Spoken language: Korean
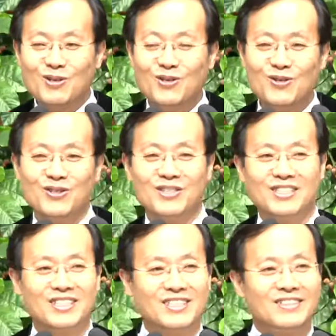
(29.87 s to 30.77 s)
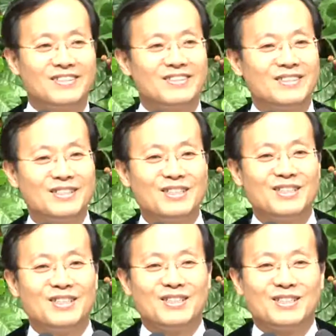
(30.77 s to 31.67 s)
우리 찬양팀 또
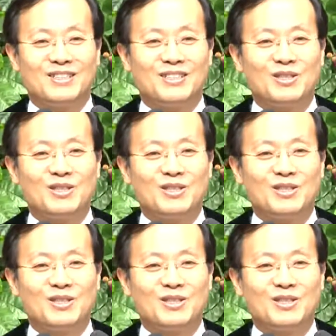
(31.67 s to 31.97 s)
격려 박수.